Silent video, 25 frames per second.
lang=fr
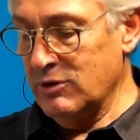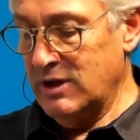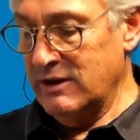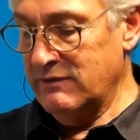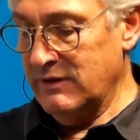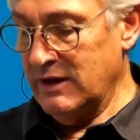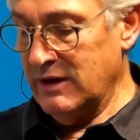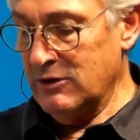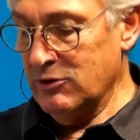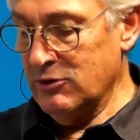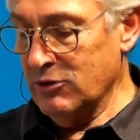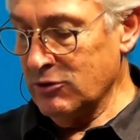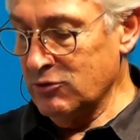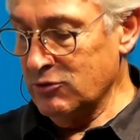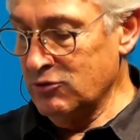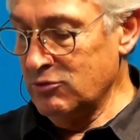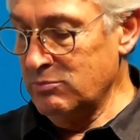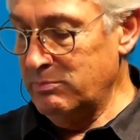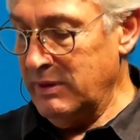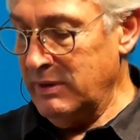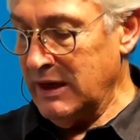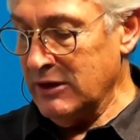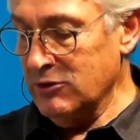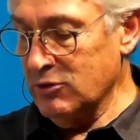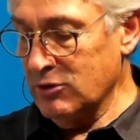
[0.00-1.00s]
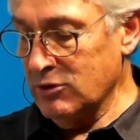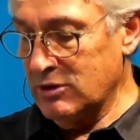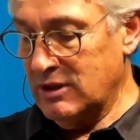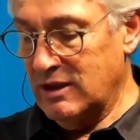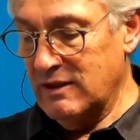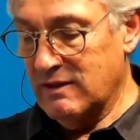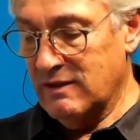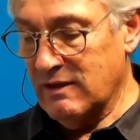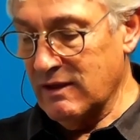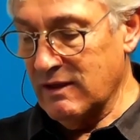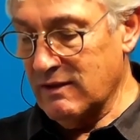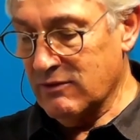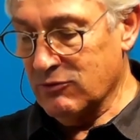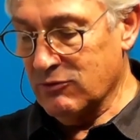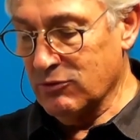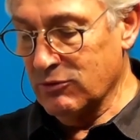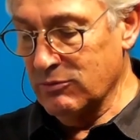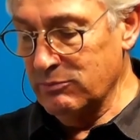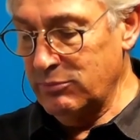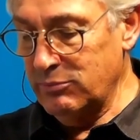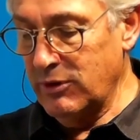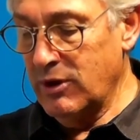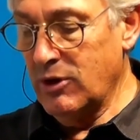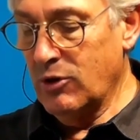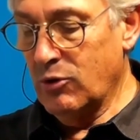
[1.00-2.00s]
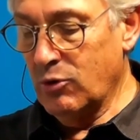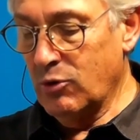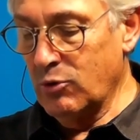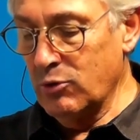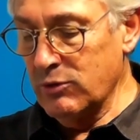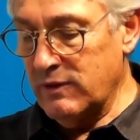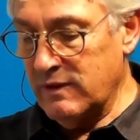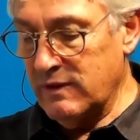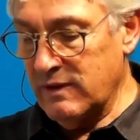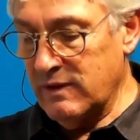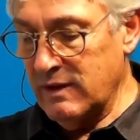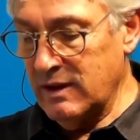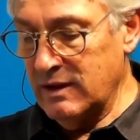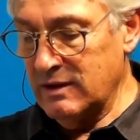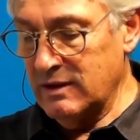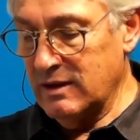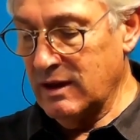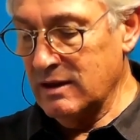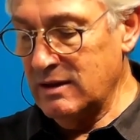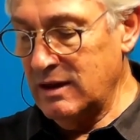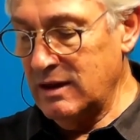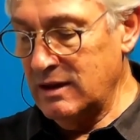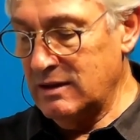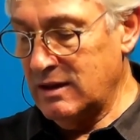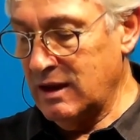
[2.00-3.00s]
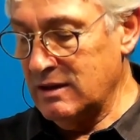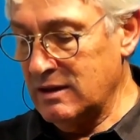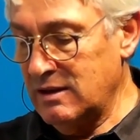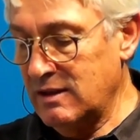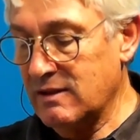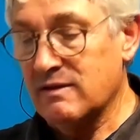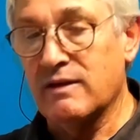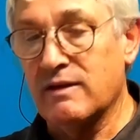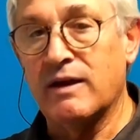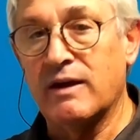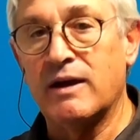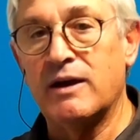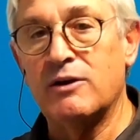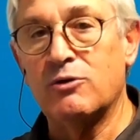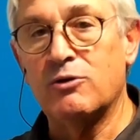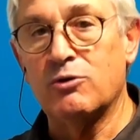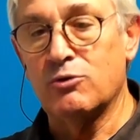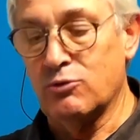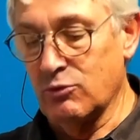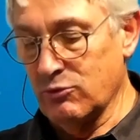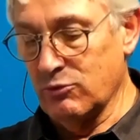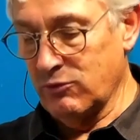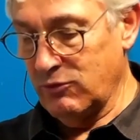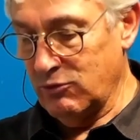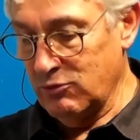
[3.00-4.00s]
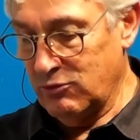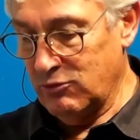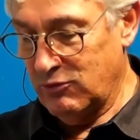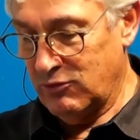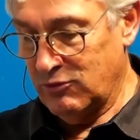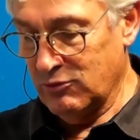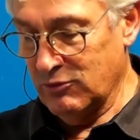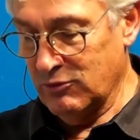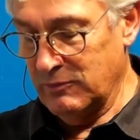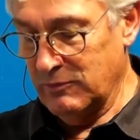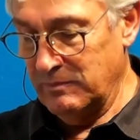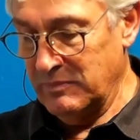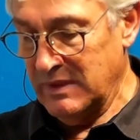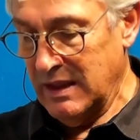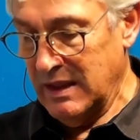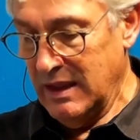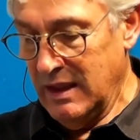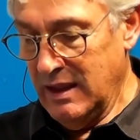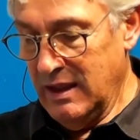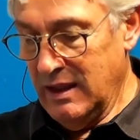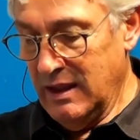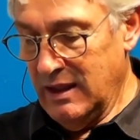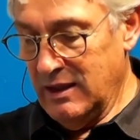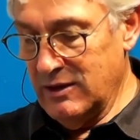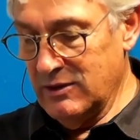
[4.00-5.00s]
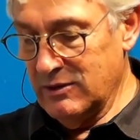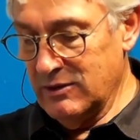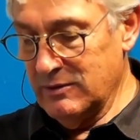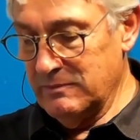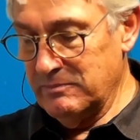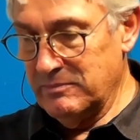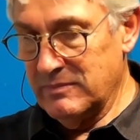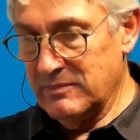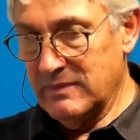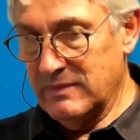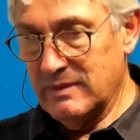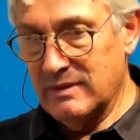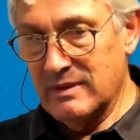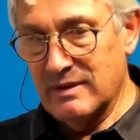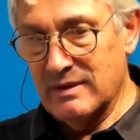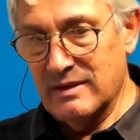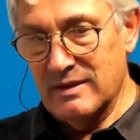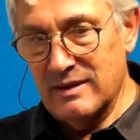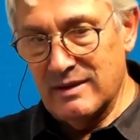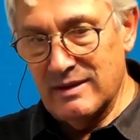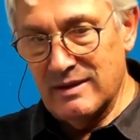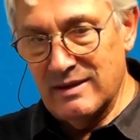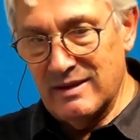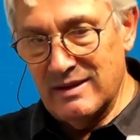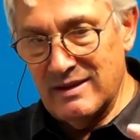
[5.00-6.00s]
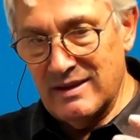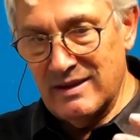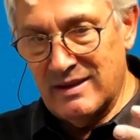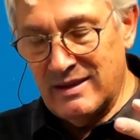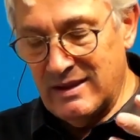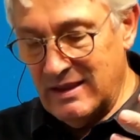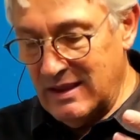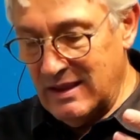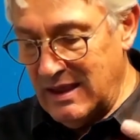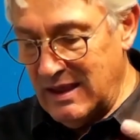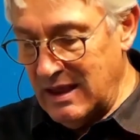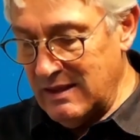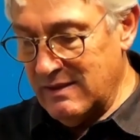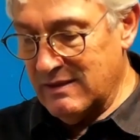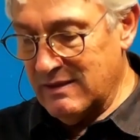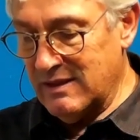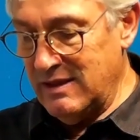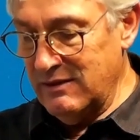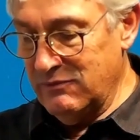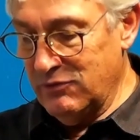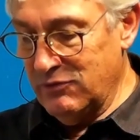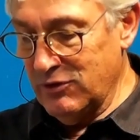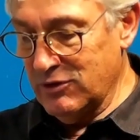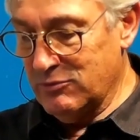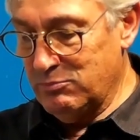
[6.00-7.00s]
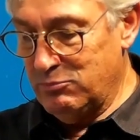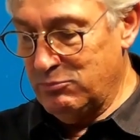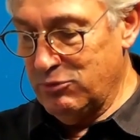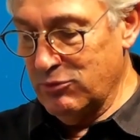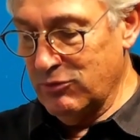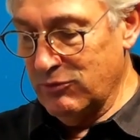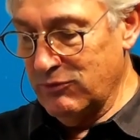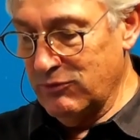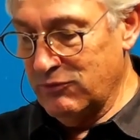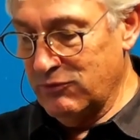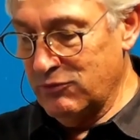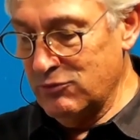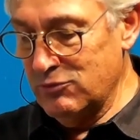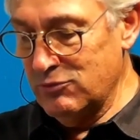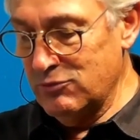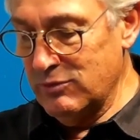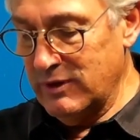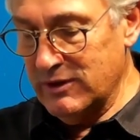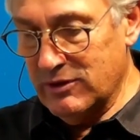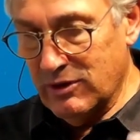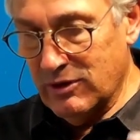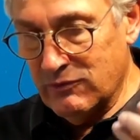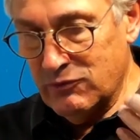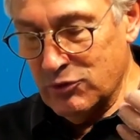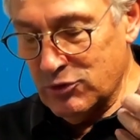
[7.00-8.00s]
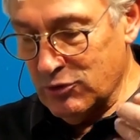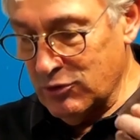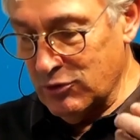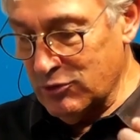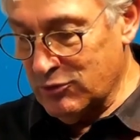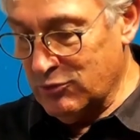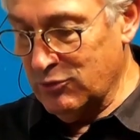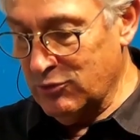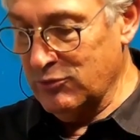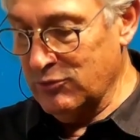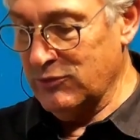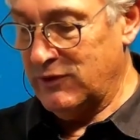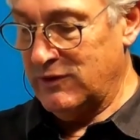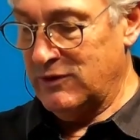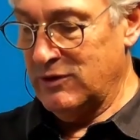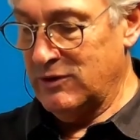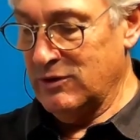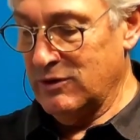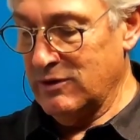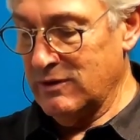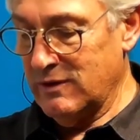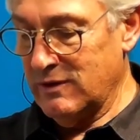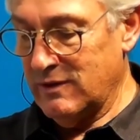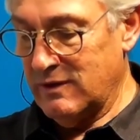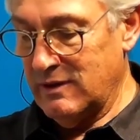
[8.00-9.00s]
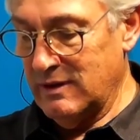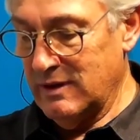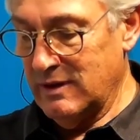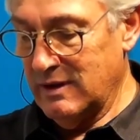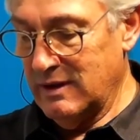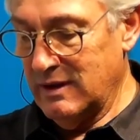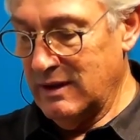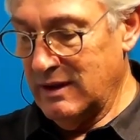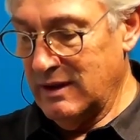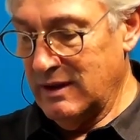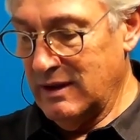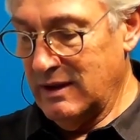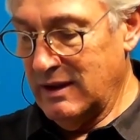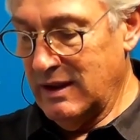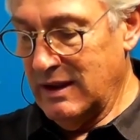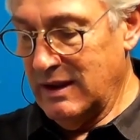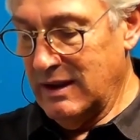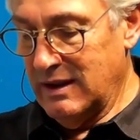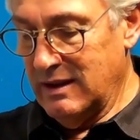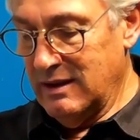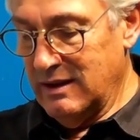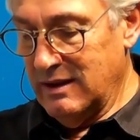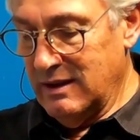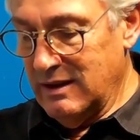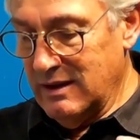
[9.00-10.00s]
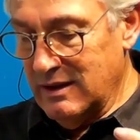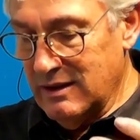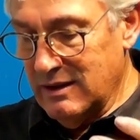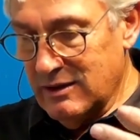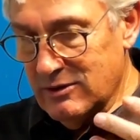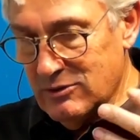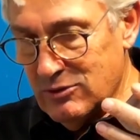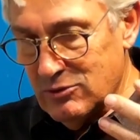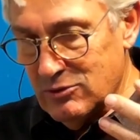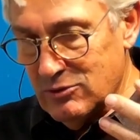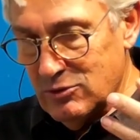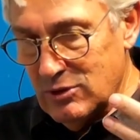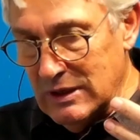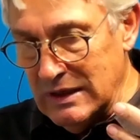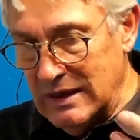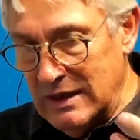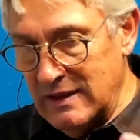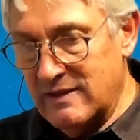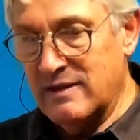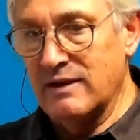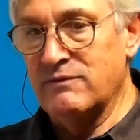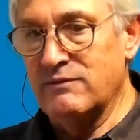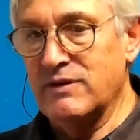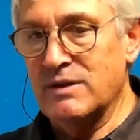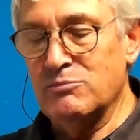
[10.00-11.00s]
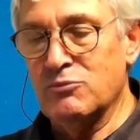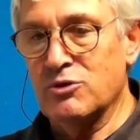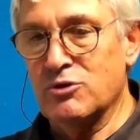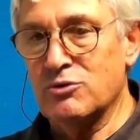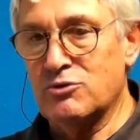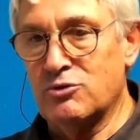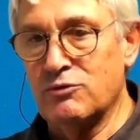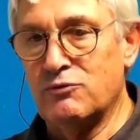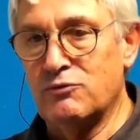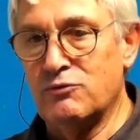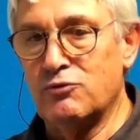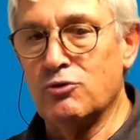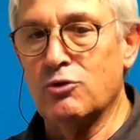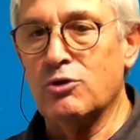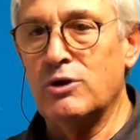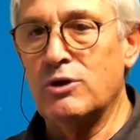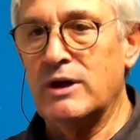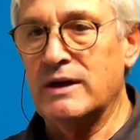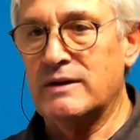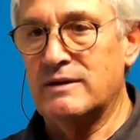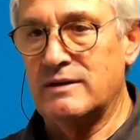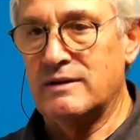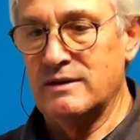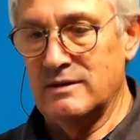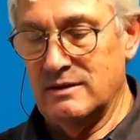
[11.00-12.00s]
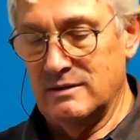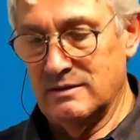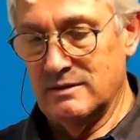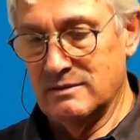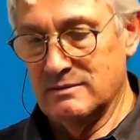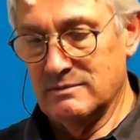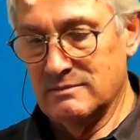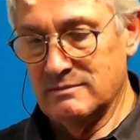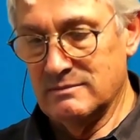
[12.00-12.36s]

les valeurs d'une période qui s'estompe au sein d'un État d'Israël en construction. Euh, qu'est-ce qu'évoque pour vous et dans votre conscience les événements que vous relatez